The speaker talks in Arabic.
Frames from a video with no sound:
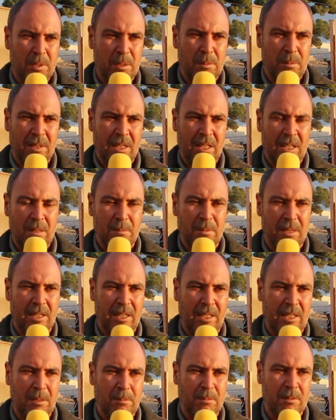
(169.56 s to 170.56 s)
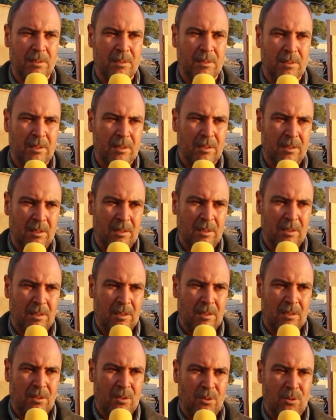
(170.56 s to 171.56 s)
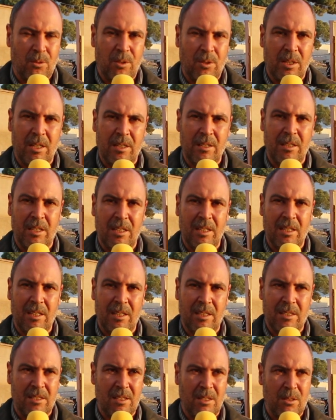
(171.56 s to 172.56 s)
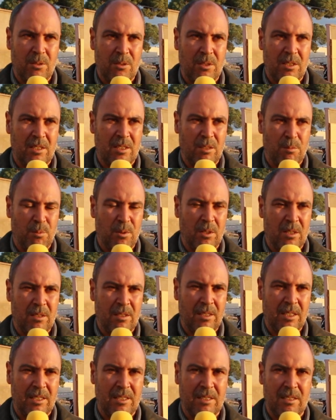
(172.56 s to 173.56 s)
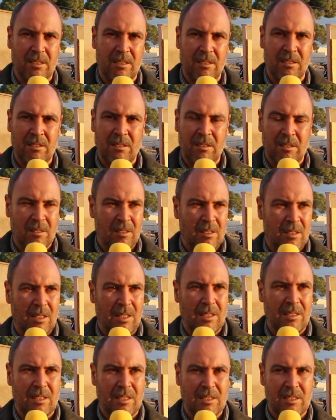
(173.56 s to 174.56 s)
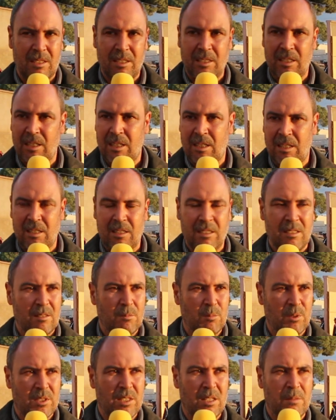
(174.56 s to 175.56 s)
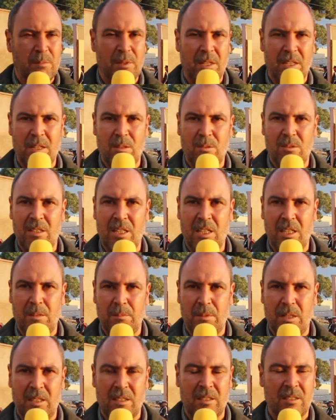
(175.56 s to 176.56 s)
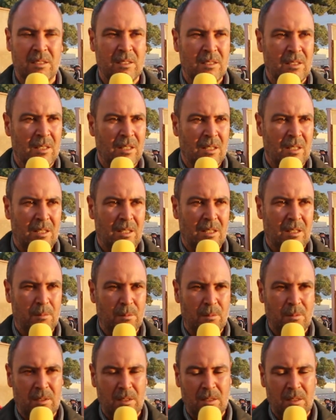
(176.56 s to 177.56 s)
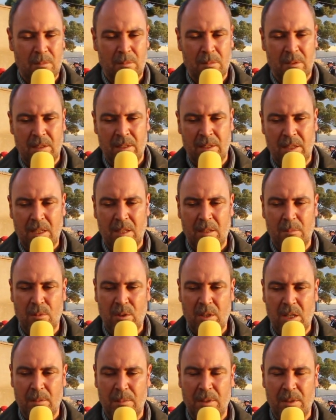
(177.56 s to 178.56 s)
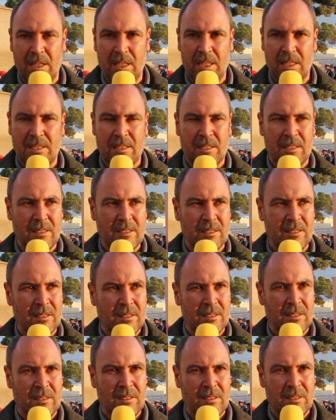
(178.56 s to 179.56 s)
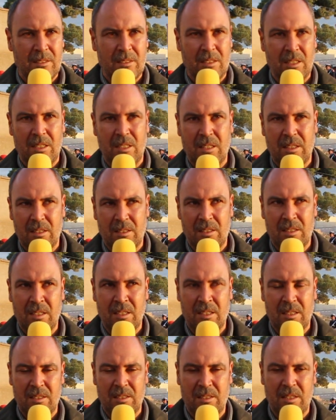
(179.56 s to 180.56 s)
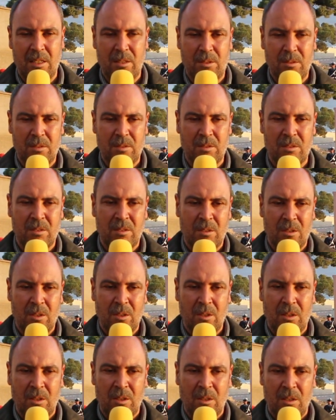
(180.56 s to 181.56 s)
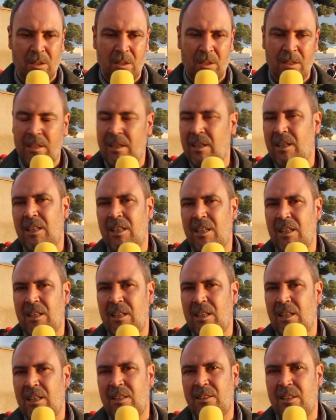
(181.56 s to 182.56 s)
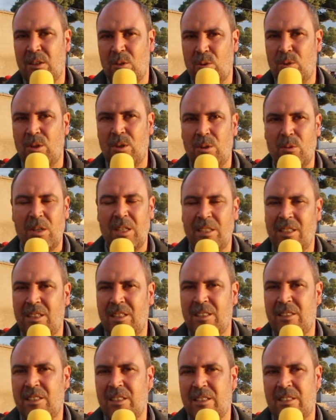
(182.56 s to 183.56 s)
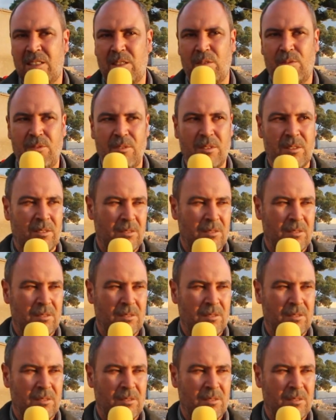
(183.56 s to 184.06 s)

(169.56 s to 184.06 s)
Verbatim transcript: بسم الله الرحمن الرحيم شكرا لزايو سيتي بوان نيت على التغطيه المستمره والدائمه لنقل المقابلات ديال نهضه زايو اللي نقدر نقول هو انني نتاسف